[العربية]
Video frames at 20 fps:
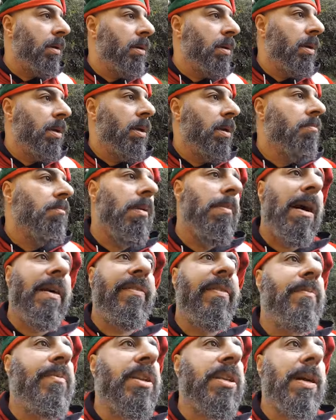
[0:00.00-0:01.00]
آه، ما
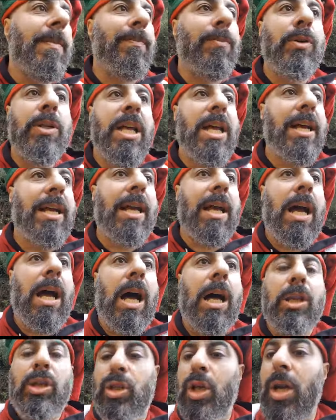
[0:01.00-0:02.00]
بعرف بنكبهم هيك
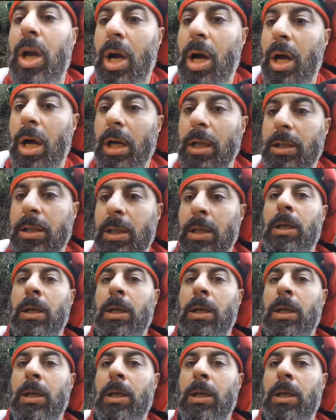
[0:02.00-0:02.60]
على الطرقات